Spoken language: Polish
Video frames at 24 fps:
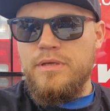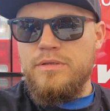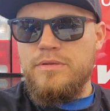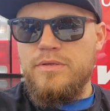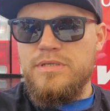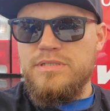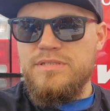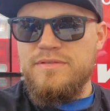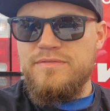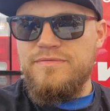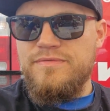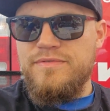to
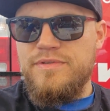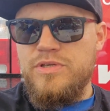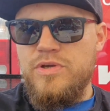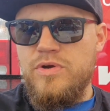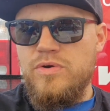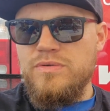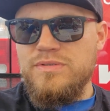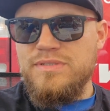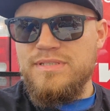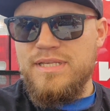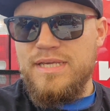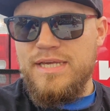jest
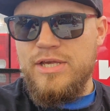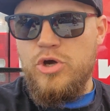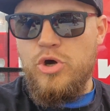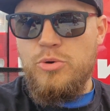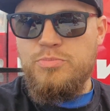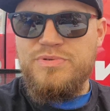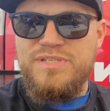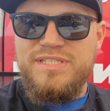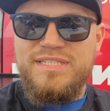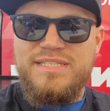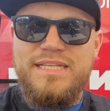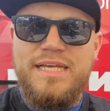wniosek o
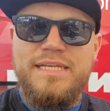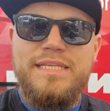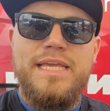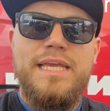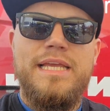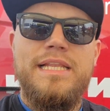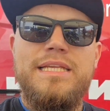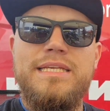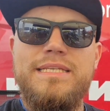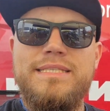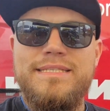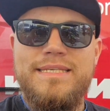przyznanie
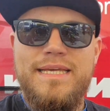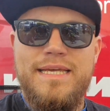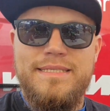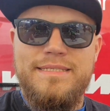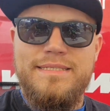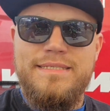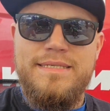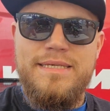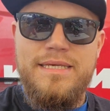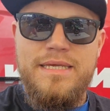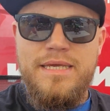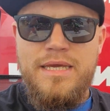
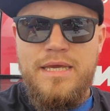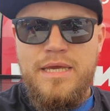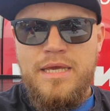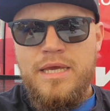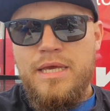licencji.